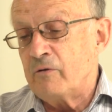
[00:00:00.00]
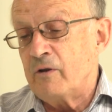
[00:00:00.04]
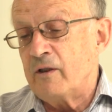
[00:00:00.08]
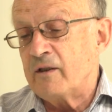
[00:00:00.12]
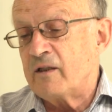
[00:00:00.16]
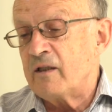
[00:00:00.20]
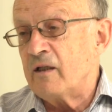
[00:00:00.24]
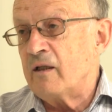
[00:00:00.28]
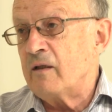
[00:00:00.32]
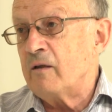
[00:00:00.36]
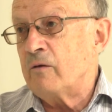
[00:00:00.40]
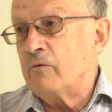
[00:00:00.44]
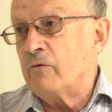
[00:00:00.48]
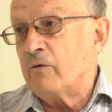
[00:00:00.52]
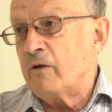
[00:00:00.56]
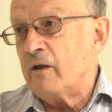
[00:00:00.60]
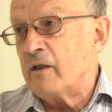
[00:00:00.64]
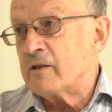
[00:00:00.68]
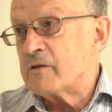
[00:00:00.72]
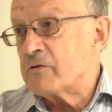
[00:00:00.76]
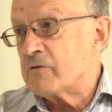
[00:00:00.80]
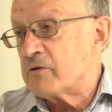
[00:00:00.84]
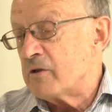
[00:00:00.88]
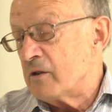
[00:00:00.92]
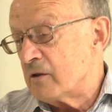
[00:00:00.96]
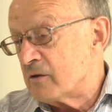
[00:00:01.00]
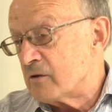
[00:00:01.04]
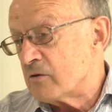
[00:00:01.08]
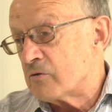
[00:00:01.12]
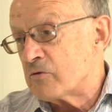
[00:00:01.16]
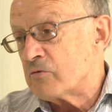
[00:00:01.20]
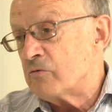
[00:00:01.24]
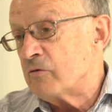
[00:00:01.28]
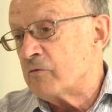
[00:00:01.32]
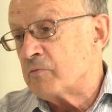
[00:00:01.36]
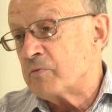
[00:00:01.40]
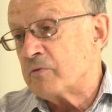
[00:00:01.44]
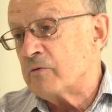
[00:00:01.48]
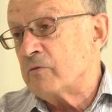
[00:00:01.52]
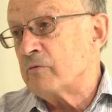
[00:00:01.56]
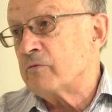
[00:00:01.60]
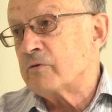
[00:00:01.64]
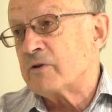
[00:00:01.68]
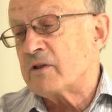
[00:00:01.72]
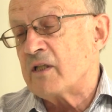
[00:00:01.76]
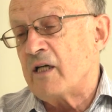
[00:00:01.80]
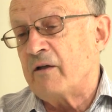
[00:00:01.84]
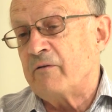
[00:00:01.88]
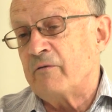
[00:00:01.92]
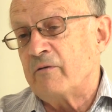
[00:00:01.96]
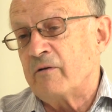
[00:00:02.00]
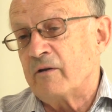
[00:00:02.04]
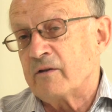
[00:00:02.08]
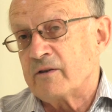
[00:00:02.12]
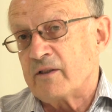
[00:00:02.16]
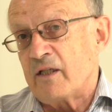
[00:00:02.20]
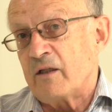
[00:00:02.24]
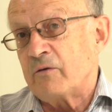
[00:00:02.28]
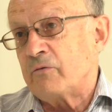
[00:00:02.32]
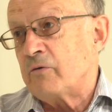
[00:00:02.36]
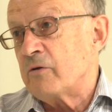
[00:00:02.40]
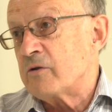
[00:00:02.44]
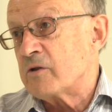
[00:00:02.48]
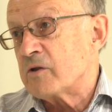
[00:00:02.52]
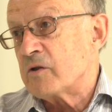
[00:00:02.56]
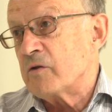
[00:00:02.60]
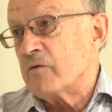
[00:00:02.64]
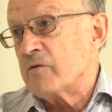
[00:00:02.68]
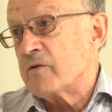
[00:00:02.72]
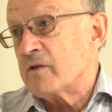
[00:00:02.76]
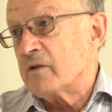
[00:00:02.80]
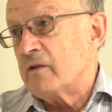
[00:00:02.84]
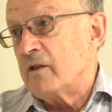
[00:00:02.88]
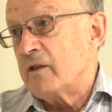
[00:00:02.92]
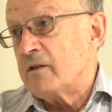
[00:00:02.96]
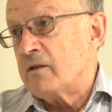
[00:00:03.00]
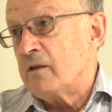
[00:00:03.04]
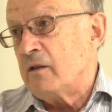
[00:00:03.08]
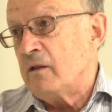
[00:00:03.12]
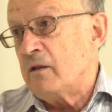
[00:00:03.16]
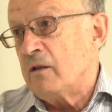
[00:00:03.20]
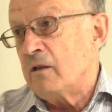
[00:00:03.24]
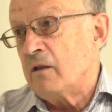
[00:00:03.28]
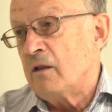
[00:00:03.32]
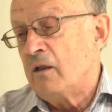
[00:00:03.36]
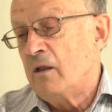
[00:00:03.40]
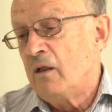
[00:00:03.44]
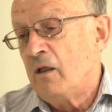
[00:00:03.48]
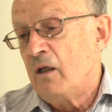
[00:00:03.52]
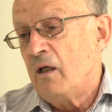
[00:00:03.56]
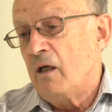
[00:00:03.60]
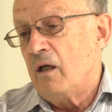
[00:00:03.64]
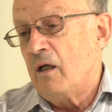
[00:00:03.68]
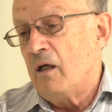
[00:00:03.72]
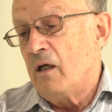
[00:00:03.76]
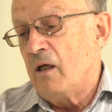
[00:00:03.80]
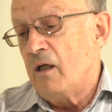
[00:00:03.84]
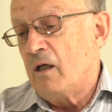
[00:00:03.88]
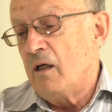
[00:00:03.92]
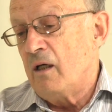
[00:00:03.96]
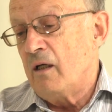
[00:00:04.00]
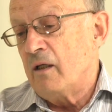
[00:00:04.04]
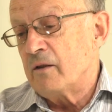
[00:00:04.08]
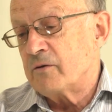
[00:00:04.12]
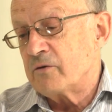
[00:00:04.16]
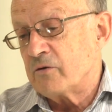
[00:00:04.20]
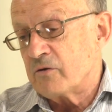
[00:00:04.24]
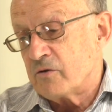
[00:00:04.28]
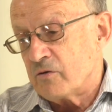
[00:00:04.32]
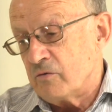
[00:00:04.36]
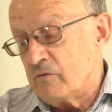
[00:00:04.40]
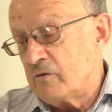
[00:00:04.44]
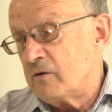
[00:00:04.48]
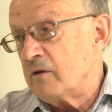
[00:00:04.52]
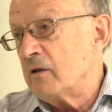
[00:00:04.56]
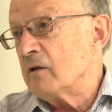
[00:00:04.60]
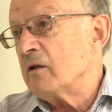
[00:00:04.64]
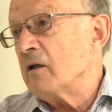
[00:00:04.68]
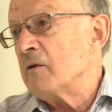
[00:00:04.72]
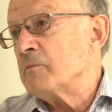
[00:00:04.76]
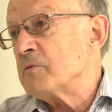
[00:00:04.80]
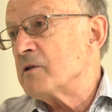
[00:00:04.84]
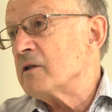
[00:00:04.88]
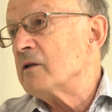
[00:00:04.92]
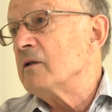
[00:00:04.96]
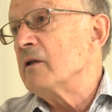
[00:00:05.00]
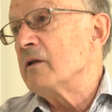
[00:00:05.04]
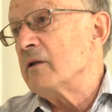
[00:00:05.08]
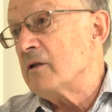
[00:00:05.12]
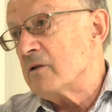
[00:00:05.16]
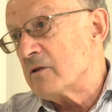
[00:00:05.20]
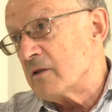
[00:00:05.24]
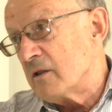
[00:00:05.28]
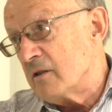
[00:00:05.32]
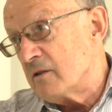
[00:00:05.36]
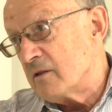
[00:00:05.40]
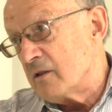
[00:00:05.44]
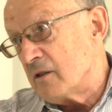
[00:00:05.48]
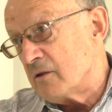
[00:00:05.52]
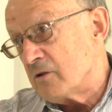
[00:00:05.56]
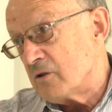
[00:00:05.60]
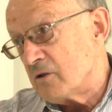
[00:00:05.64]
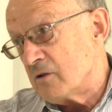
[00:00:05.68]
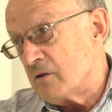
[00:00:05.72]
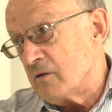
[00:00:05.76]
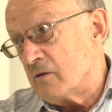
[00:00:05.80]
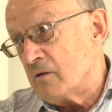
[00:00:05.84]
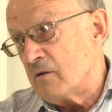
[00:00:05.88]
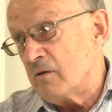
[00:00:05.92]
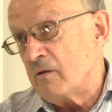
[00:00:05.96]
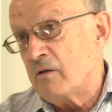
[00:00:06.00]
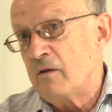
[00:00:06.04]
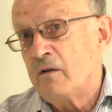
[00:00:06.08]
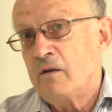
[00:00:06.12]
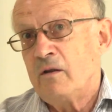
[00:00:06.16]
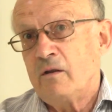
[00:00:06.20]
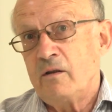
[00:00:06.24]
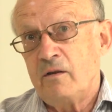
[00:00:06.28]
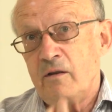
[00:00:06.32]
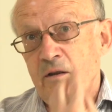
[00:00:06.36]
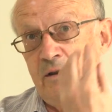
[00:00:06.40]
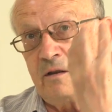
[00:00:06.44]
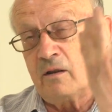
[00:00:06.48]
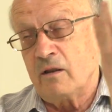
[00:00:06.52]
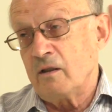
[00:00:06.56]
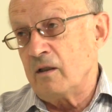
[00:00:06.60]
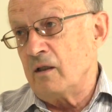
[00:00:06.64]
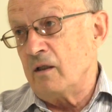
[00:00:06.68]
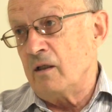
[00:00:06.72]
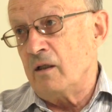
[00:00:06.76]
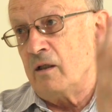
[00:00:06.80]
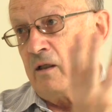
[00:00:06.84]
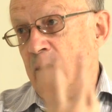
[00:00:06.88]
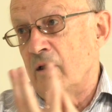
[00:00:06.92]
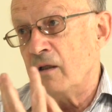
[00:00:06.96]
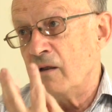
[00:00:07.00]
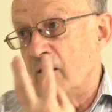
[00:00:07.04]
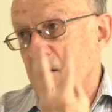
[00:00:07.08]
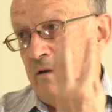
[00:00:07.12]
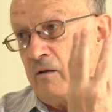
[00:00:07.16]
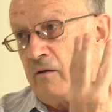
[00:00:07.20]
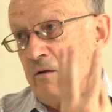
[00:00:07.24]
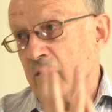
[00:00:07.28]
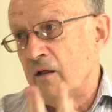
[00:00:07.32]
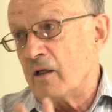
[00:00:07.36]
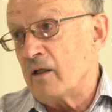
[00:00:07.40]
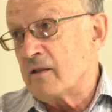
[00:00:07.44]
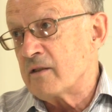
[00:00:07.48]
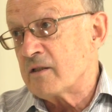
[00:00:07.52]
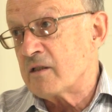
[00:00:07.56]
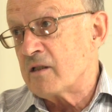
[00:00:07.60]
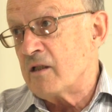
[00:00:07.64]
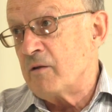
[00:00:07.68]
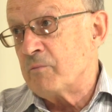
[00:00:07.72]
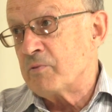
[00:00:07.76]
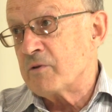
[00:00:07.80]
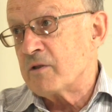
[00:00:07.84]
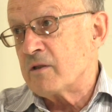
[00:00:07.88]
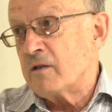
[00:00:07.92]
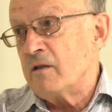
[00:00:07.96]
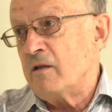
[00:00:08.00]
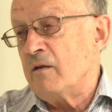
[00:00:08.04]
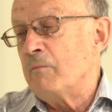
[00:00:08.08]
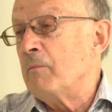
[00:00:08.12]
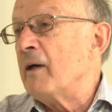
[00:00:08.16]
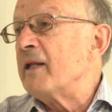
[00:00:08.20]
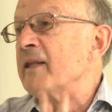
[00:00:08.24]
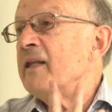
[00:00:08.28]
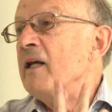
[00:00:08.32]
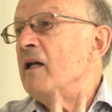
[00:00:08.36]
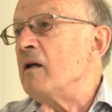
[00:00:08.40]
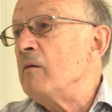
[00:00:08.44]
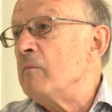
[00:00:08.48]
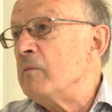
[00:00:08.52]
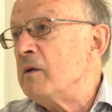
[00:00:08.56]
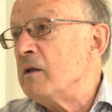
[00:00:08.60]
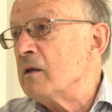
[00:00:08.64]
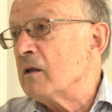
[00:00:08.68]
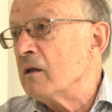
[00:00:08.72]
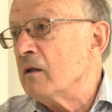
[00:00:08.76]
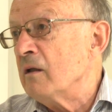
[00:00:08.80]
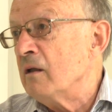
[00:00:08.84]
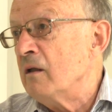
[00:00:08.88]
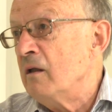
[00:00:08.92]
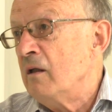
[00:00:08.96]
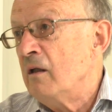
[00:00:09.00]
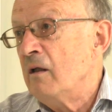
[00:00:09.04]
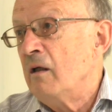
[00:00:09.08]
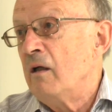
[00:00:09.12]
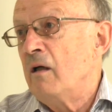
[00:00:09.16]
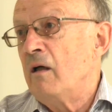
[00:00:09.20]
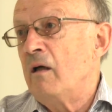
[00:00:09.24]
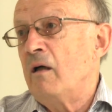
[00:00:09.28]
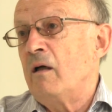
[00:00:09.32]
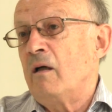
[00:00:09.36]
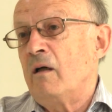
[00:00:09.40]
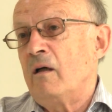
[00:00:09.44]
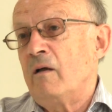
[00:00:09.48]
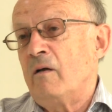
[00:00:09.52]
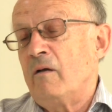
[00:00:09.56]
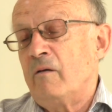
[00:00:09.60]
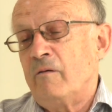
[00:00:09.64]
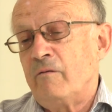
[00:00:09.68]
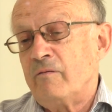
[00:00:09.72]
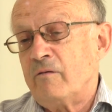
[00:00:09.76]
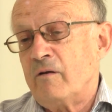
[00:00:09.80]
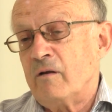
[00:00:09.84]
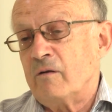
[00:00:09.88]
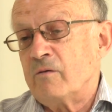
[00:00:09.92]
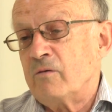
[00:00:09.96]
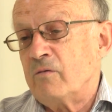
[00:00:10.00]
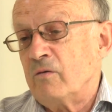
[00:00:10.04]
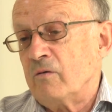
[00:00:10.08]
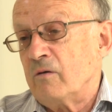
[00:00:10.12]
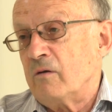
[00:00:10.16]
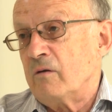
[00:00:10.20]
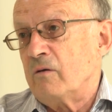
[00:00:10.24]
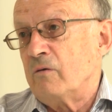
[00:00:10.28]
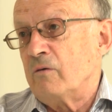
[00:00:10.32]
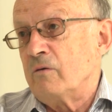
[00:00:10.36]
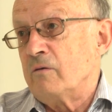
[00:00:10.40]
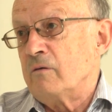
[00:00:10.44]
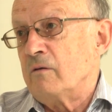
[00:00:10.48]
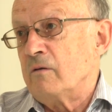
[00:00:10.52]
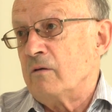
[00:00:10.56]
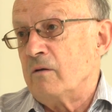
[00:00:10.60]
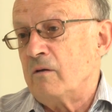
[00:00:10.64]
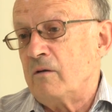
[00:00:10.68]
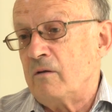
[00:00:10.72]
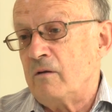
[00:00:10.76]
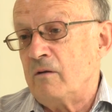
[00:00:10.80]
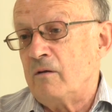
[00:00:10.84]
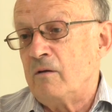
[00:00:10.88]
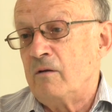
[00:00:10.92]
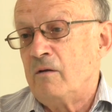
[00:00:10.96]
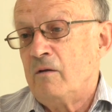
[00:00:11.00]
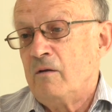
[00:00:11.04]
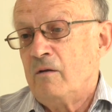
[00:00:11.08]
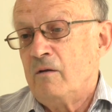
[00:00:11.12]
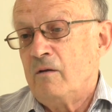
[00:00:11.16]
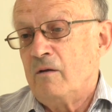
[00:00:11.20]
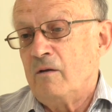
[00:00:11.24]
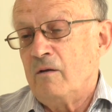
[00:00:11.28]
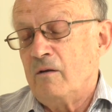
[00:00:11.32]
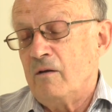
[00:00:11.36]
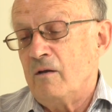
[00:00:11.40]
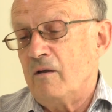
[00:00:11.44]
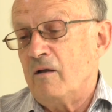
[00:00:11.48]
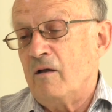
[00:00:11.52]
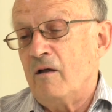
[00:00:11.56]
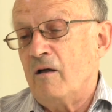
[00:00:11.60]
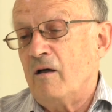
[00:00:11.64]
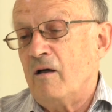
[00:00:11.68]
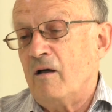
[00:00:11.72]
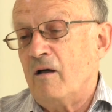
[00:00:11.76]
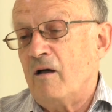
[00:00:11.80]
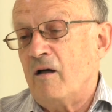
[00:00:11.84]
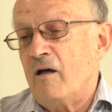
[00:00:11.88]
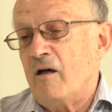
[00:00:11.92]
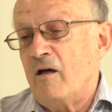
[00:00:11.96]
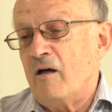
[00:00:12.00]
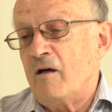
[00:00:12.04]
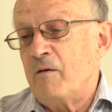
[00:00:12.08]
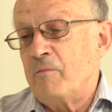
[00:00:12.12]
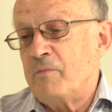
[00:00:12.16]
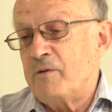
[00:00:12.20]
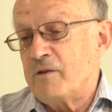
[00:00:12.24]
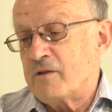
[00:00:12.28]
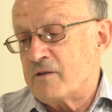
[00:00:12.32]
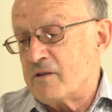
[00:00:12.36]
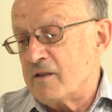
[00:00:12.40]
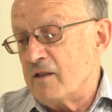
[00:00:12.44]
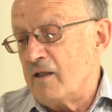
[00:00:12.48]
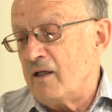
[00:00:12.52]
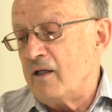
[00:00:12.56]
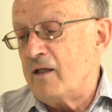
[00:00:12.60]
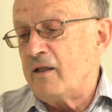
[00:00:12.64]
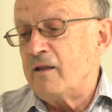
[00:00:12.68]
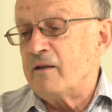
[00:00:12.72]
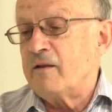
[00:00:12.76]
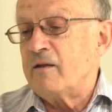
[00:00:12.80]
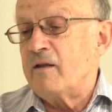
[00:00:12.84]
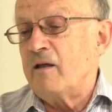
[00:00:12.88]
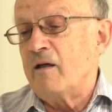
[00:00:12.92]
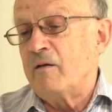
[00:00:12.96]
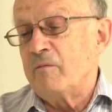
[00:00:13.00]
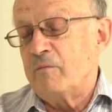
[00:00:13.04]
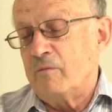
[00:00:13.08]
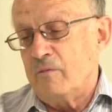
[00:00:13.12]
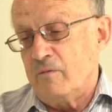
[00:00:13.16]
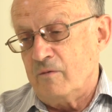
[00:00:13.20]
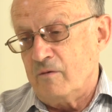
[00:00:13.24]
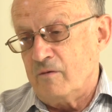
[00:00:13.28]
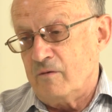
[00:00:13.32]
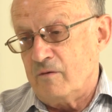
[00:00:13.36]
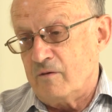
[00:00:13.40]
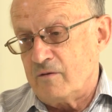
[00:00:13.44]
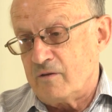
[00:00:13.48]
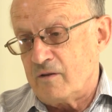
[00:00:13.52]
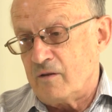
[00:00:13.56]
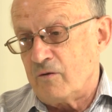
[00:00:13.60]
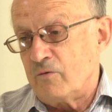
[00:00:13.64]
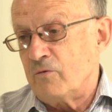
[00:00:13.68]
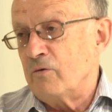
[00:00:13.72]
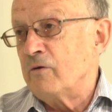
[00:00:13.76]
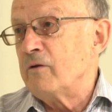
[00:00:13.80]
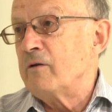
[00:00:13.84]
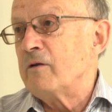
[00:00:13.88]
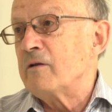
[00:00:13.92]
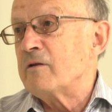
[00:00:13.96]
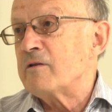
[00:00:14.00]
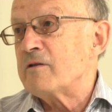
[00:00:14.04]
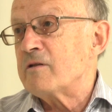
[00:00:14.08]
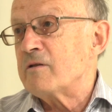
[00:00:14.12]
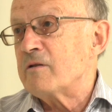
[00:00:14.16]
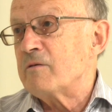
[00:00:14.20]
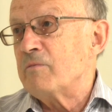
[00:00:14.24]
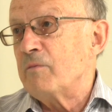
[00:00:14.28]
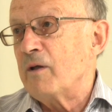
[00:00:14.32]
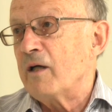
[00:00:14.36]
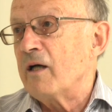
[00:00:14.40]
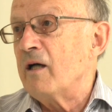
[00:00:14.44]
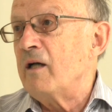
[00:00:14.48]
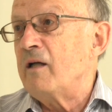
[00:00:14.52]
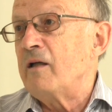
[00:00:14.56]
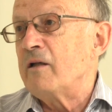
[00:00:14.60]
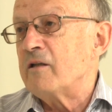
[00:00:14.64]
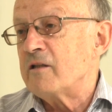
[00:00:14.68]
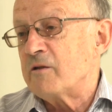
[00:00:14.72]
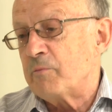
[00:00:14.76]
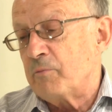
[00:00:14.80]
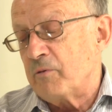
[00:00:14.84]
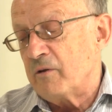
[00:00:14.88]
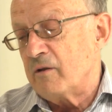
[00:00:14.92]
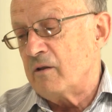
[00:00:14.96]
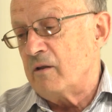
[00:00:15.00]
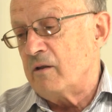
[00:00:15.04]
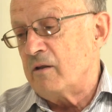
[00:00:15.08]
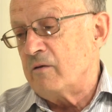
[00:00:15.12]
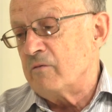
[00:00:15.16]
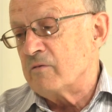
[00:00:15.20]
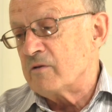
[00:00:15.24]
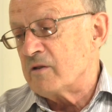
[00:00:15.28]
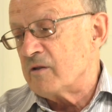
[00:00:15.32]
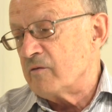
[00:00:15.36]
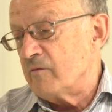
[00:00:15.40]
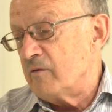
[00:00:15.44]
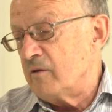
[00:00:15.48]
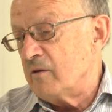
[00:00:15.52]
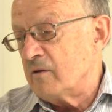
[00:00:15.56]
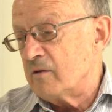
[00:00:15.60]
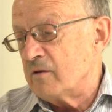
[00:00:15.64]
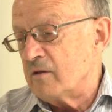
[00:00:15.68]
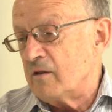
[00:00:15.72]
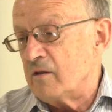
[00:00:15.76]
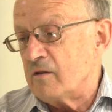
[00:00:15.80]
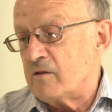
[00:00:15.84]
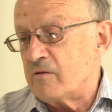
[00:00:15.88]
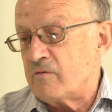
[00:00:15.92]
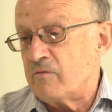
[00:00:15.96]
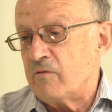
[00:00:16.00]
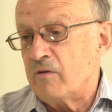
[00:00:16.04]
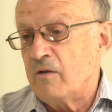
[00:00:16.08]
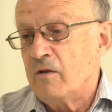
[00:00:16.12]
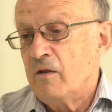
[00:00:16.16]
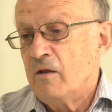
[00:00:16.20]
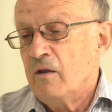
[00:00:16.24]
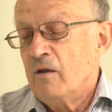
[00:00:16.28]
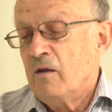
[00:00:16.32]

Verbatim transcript: Это у каждого человека существует, у самого законченного злодея э, существует некая психологическая защита, некая концепция, модель мира, в которой он объясняет там законность, моральность, справедливость своих действий.